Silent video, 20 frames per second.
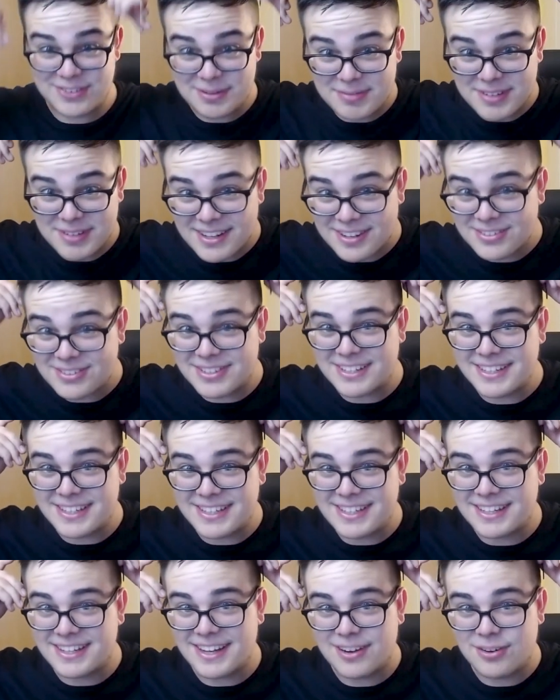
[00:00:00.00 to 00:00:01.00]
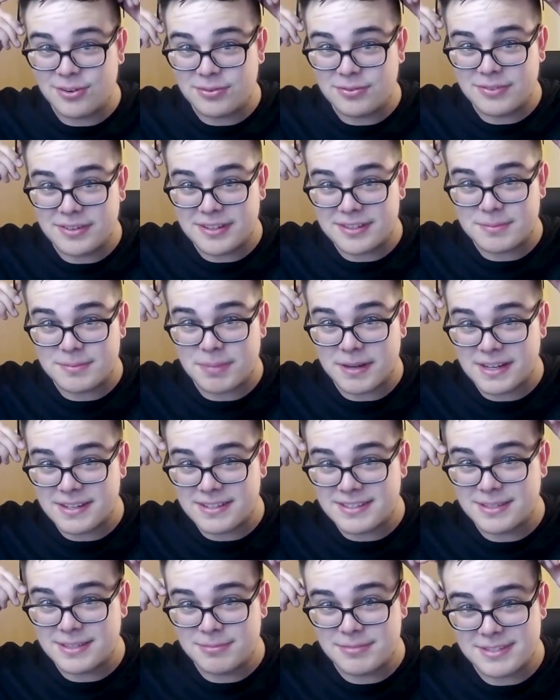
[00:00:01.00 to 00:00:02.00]
schwebt er natürlich nicht in der Luft, wie das bei
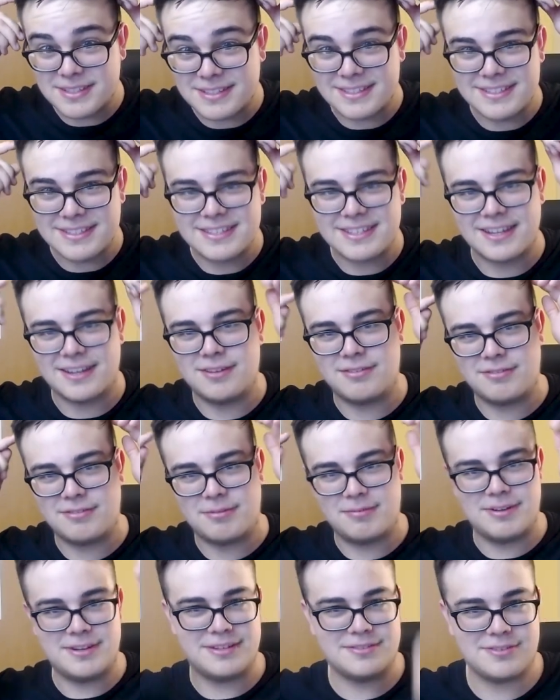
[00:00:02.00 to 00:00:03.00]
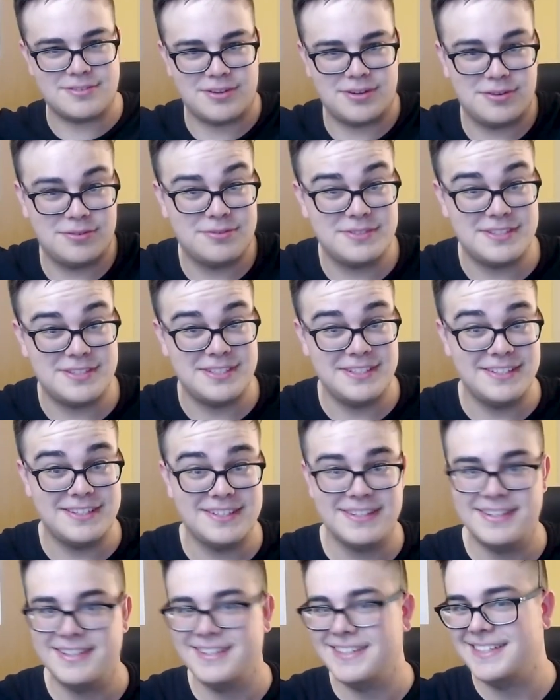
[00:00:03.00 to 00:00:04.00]
den Sims ist, aber wenn man den so
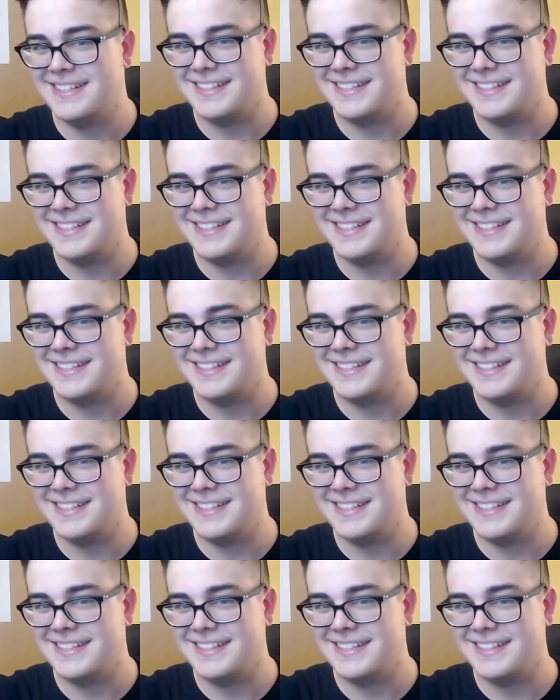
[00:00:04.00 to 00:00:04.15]
aufzieht,